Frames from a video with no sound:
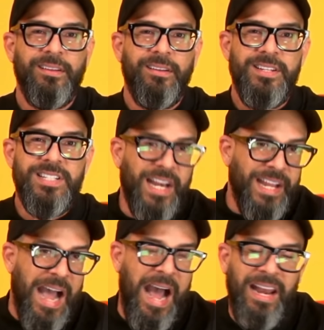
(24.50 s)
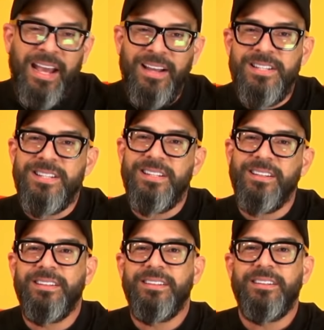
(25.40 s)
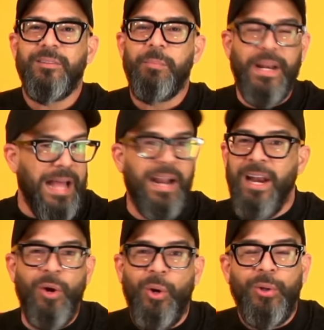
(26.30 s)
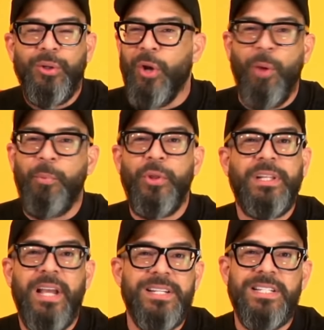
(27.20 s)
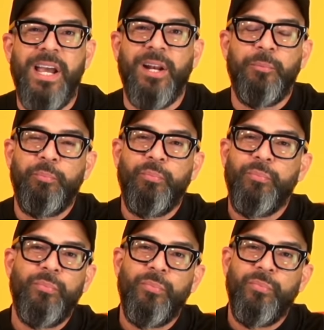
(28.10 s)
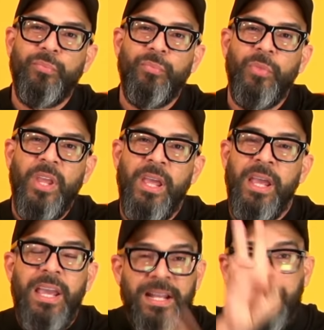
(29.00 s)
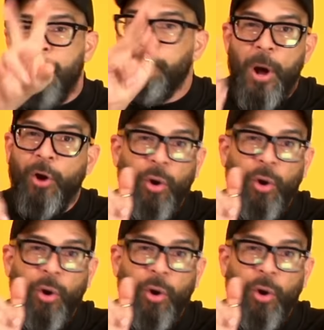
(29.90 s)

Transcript: cereales. ¿Verdad que no? No lo pudiste hacer. Y tampoco